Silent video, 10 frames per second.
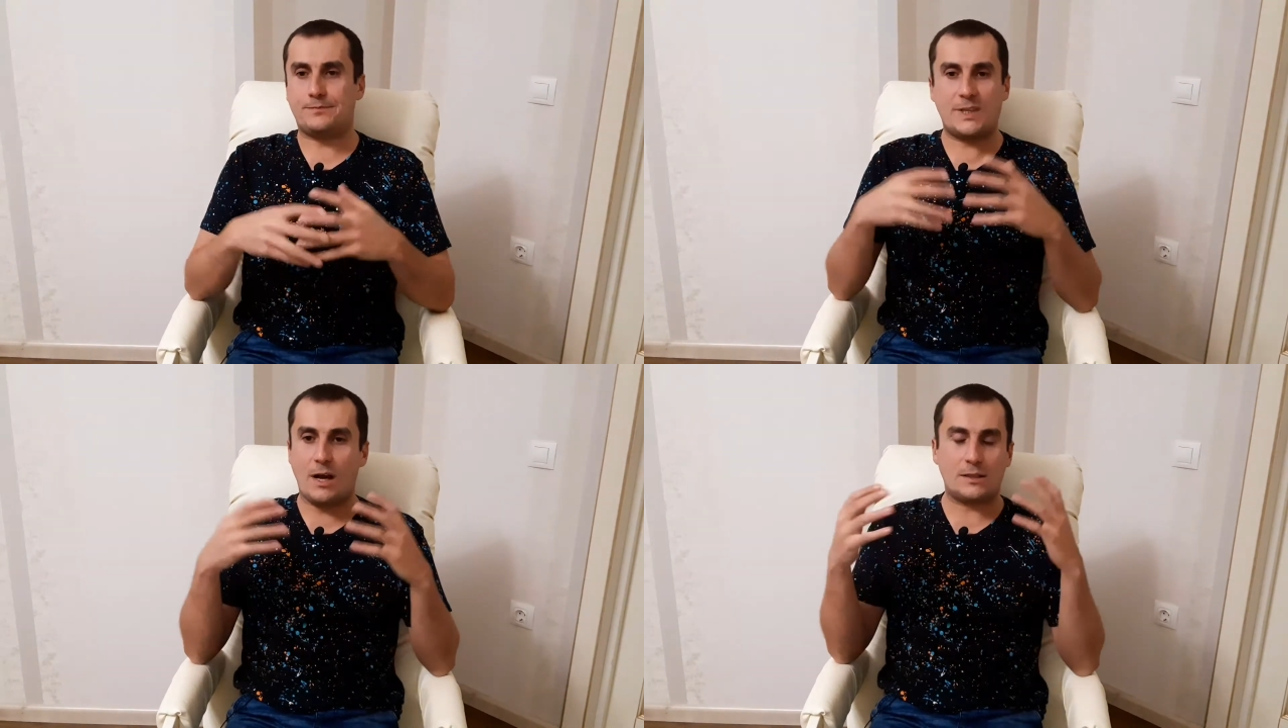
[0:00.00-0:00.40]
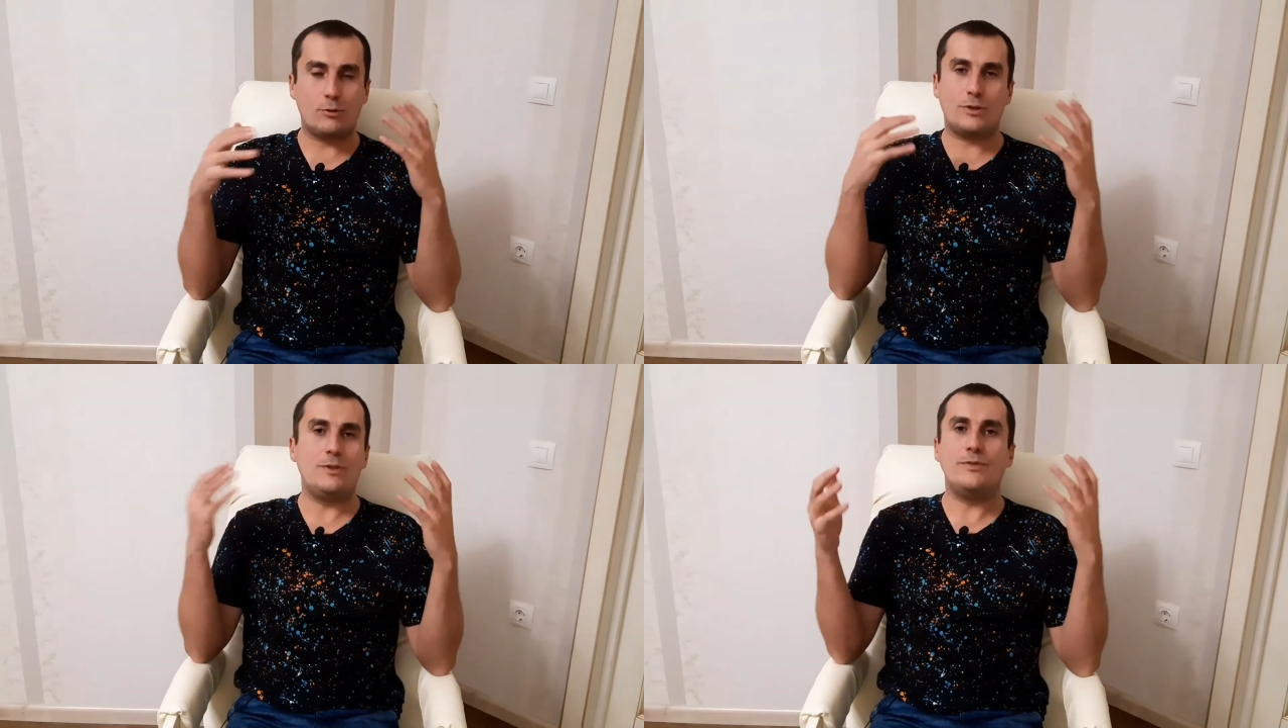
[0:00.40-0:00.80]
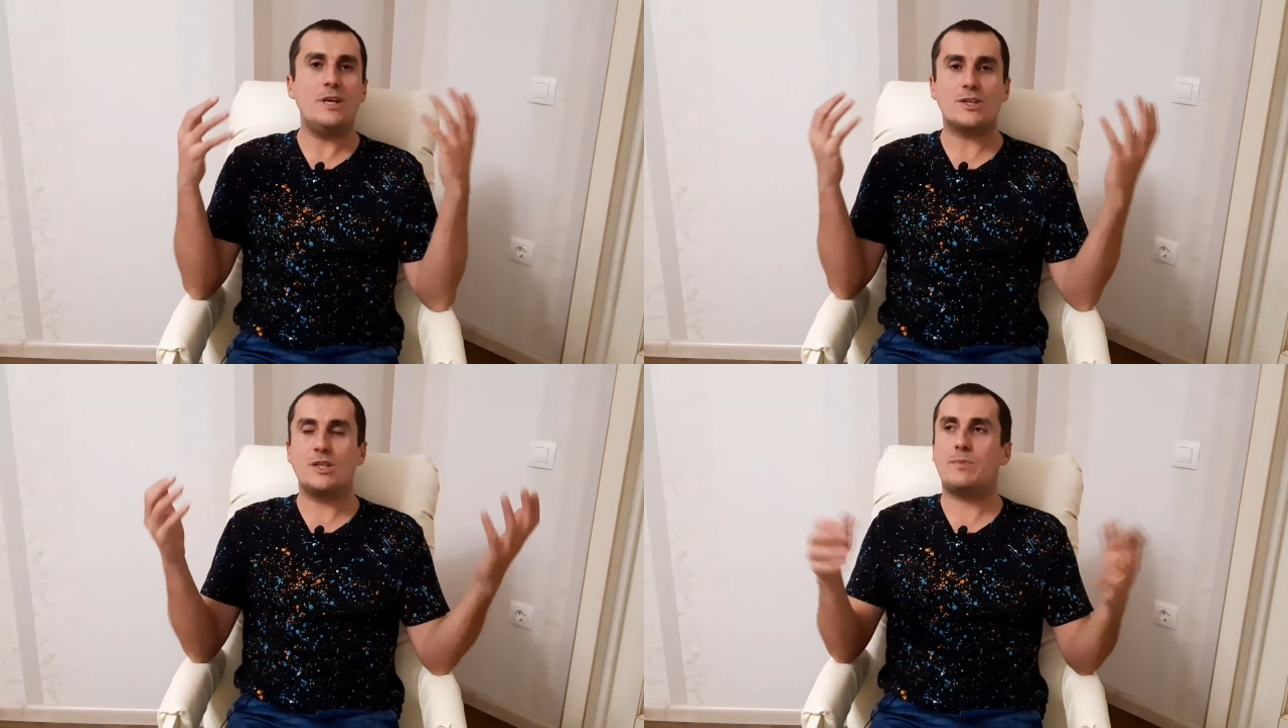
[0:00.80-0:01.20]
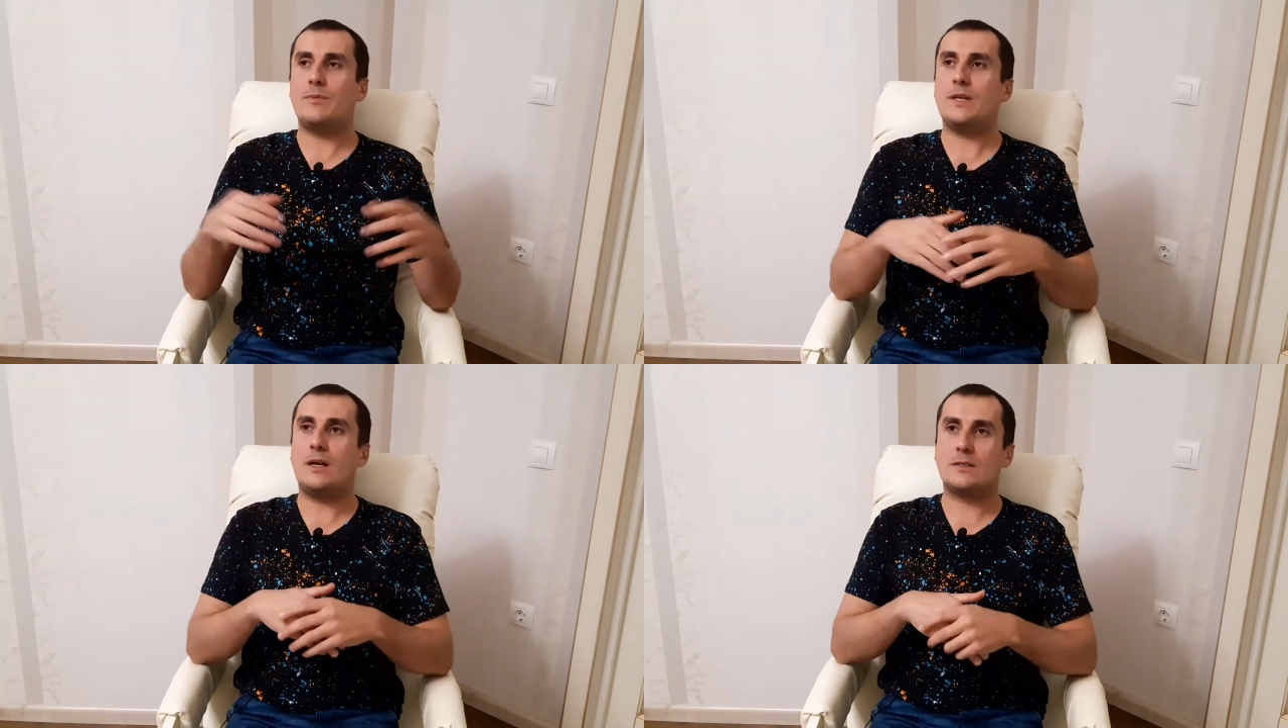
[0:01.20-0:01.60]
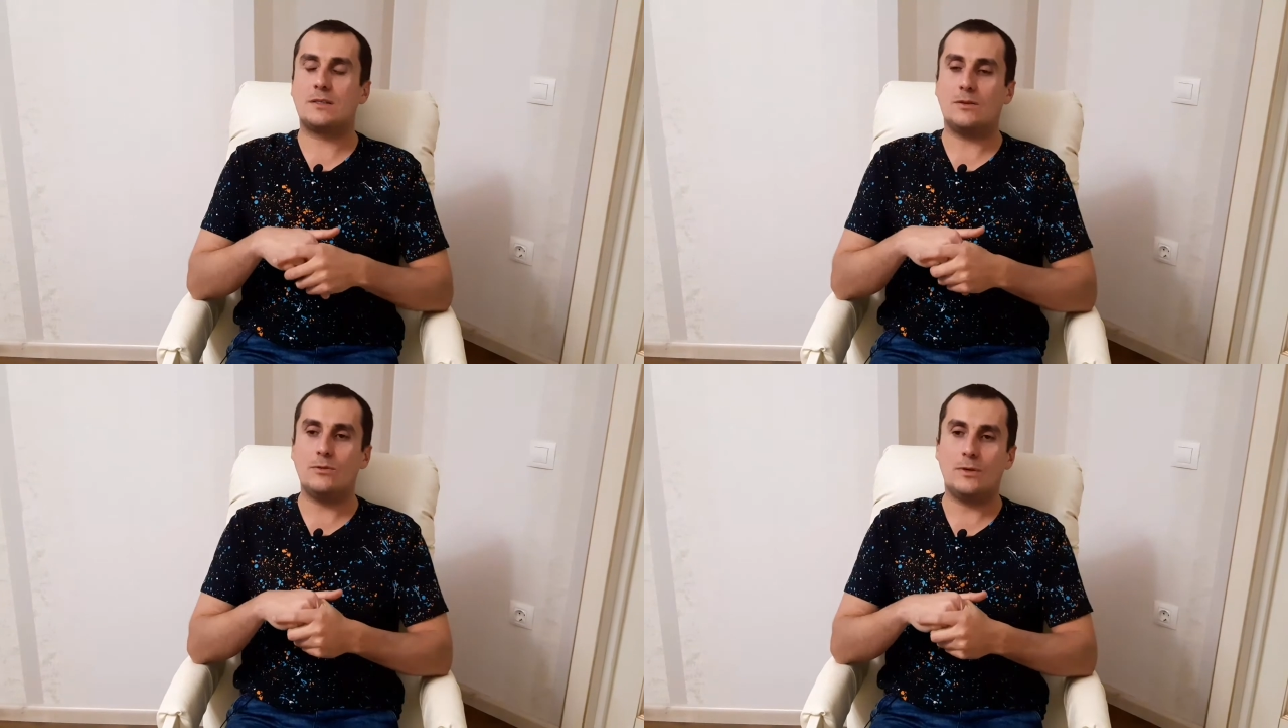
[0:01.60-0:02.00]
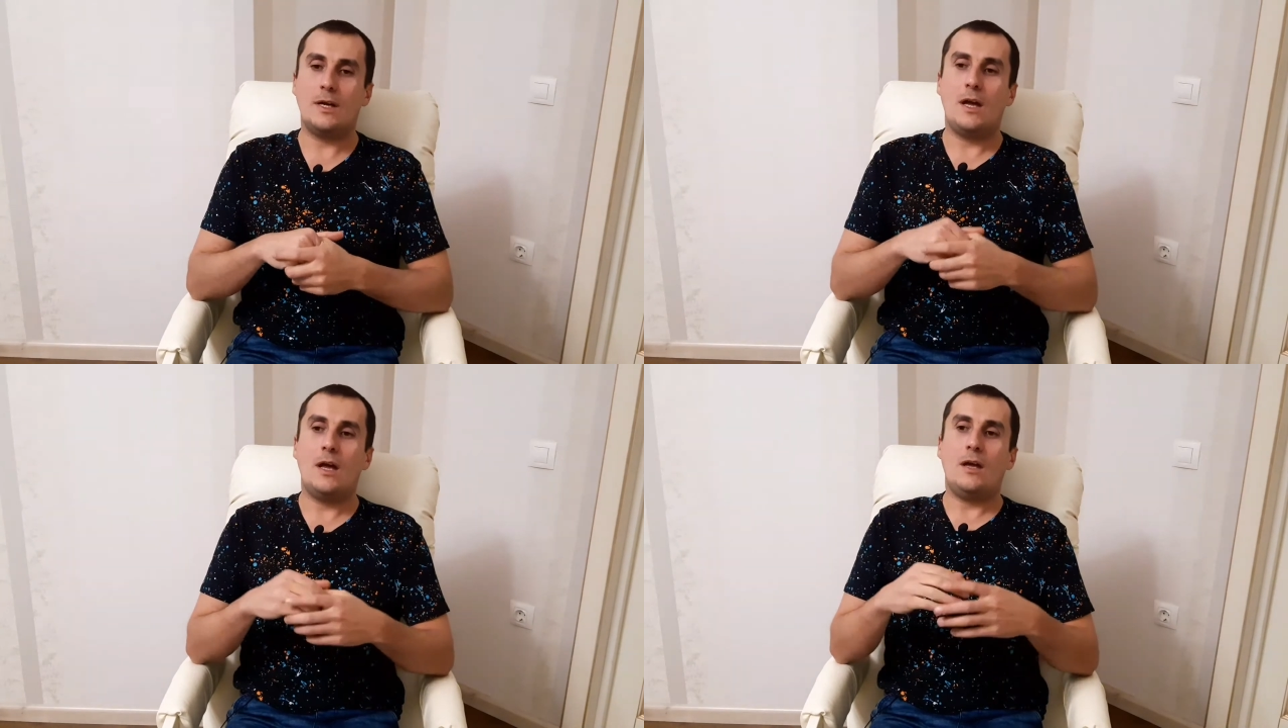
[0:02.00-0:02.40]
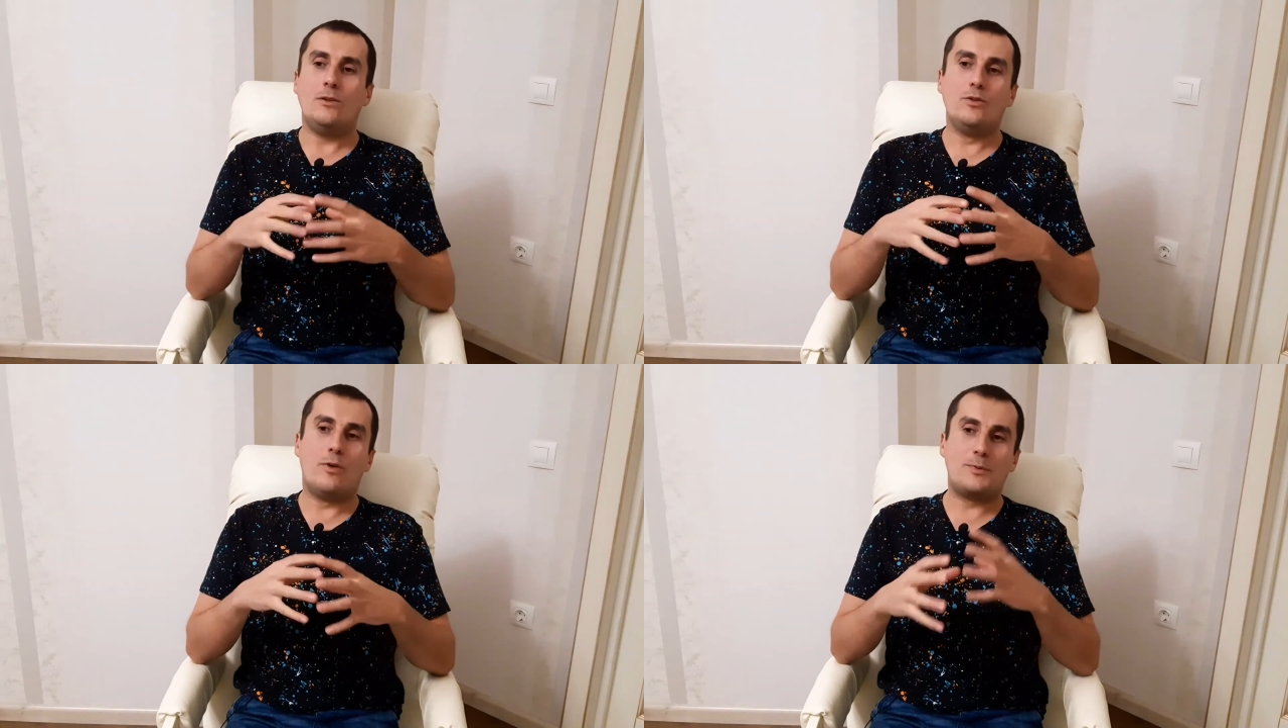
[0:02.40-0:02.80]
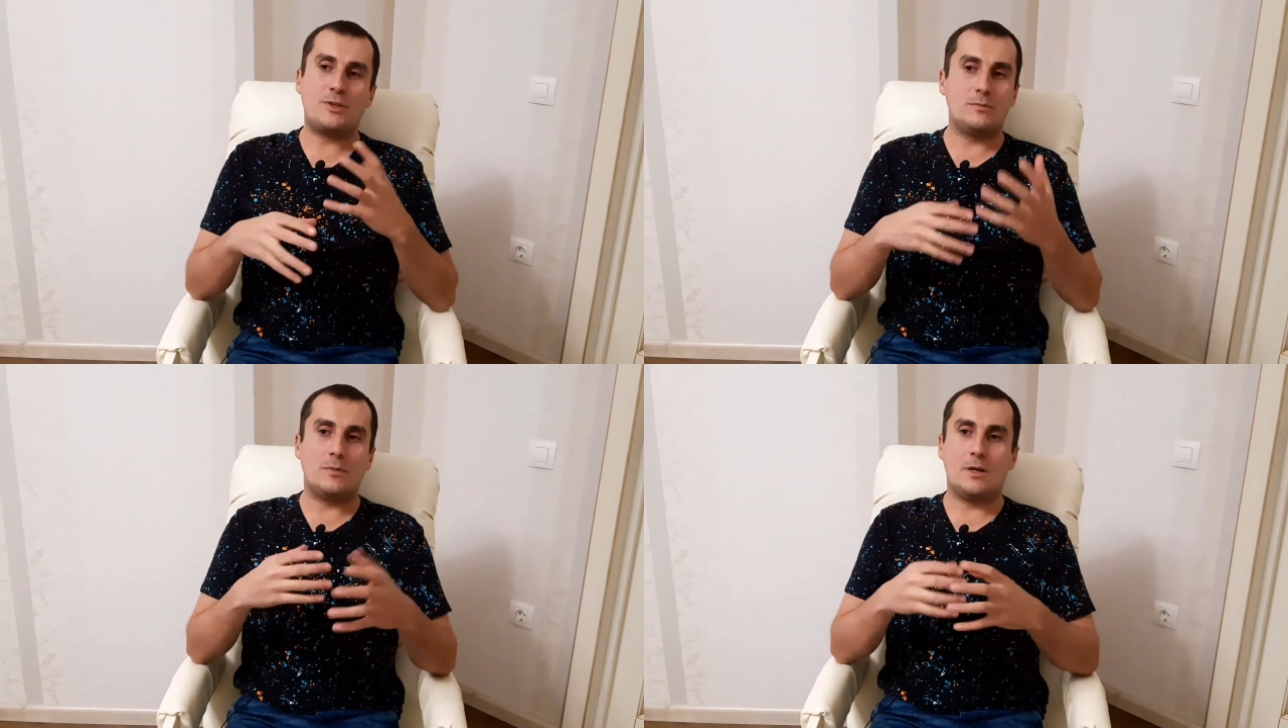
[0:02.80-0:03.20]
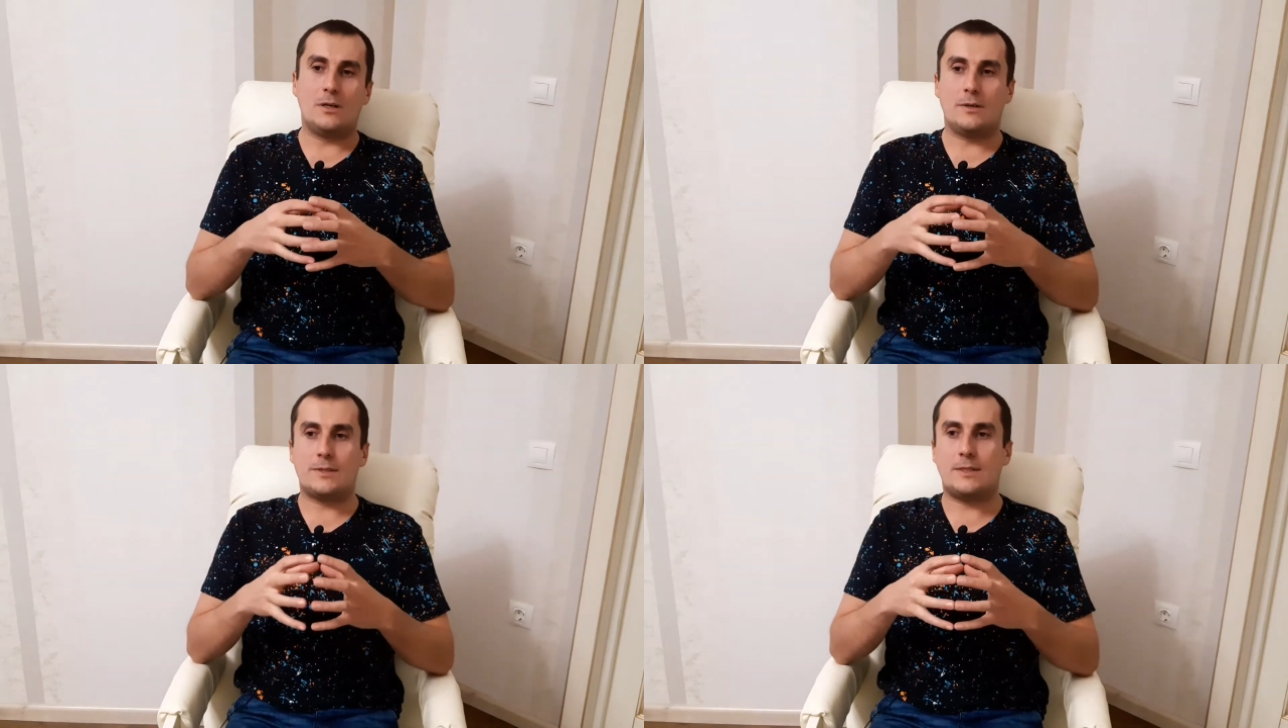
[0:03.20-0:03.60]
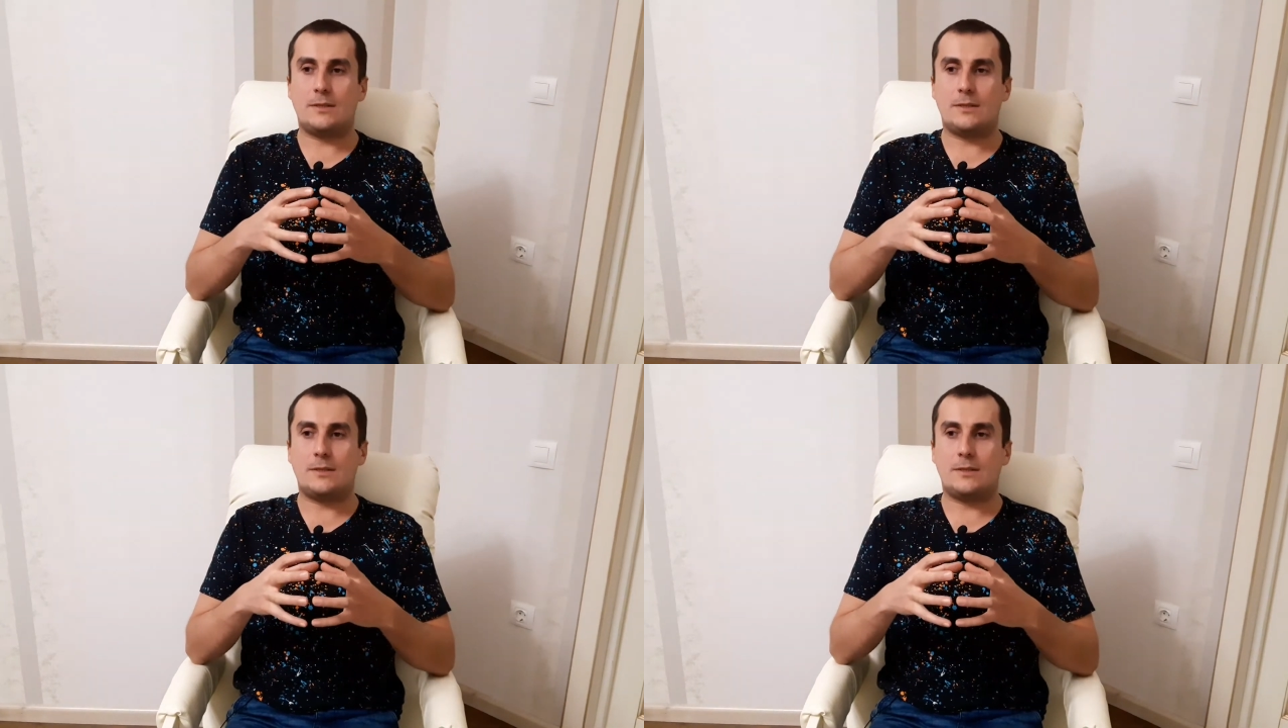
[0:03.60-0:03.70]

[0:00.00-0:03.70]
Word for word: как-то вот и внешне поменялся, ну, ну и в общем, э,